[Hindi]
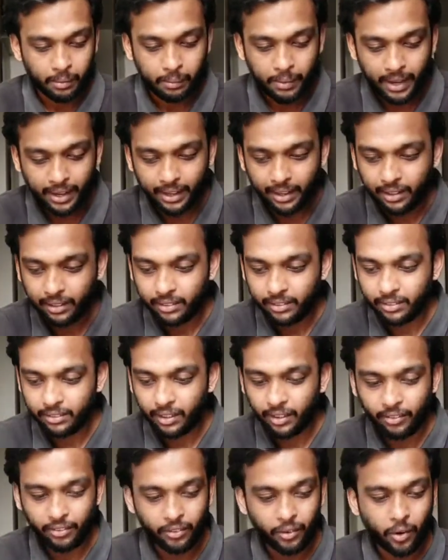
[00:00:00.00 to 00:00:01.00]
पैकिंग
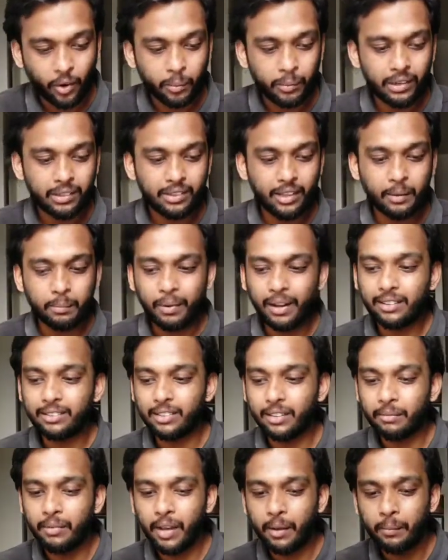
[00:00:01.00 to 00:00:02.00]
सिर्फ नॉर्मल से एक
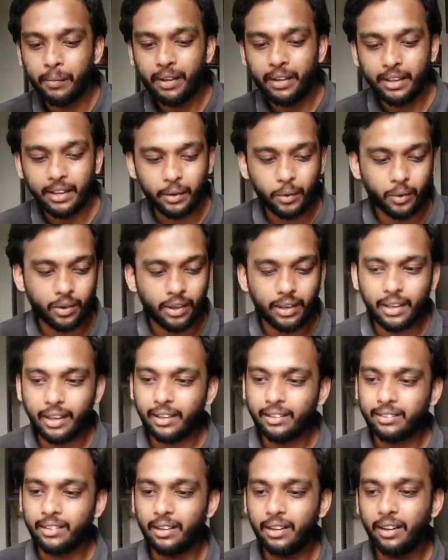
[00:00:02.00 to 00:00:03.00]
प्लास्टिक बैग में ही है क्योंकि ये
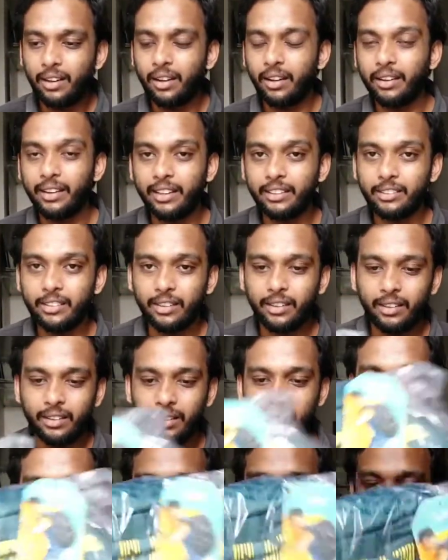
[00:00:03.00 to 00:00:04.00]
एक्जेरी लगेज है
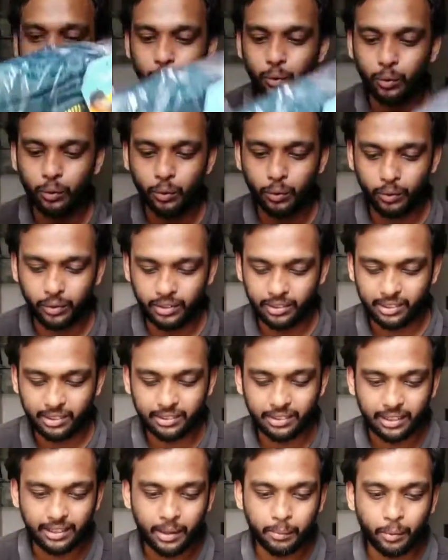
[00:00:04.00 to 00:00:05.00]
तो इसे
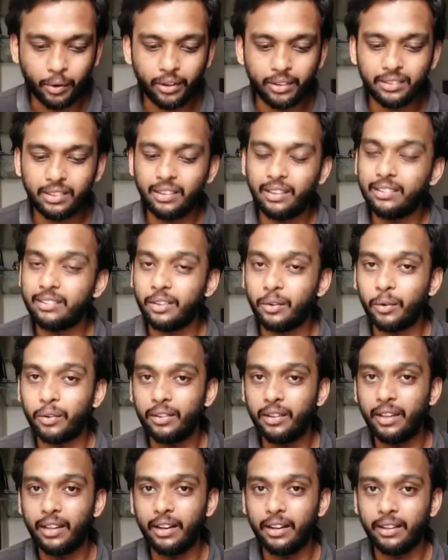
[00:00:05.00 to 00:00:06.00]
ज़्यादा प्रोटेक्शन की ज़रूरत
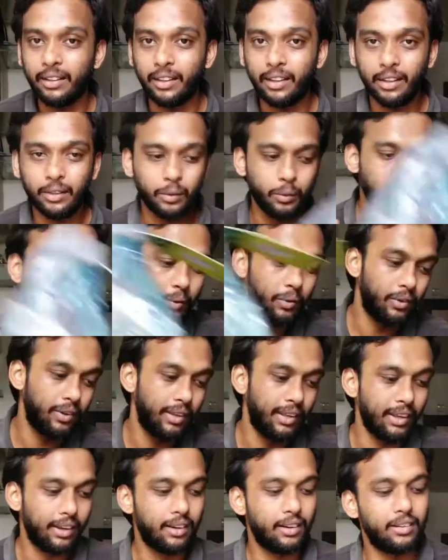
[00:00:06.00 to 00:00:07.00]
नहीं रहती है तो
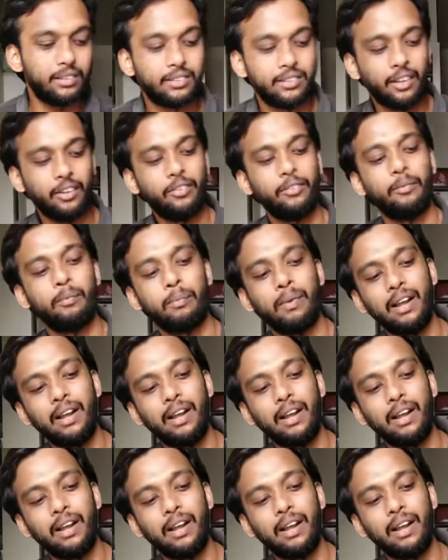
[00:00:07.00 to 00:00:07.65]
एक सिर्फ